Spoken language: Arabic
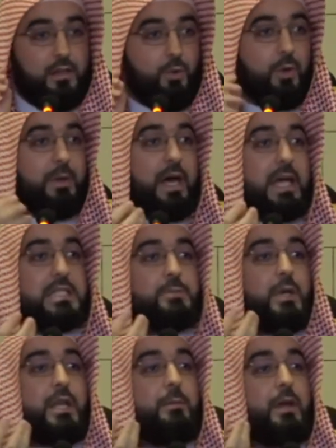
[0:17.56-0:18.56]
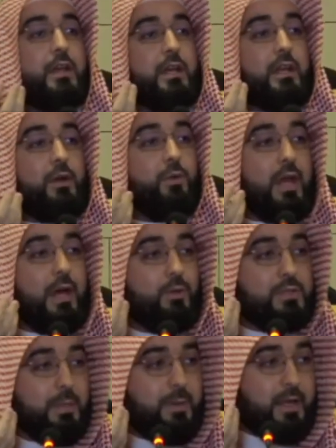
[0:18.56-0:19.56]
وما أجمل ما ذكره الله
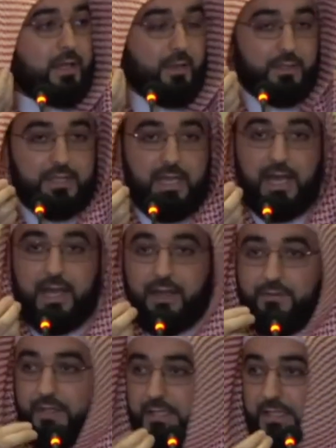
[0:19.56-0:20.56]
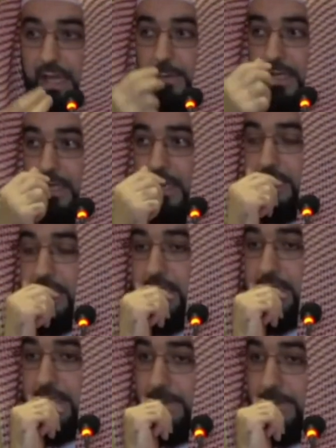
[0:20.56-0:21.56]
تبارك وتعالى في كتابه العزيز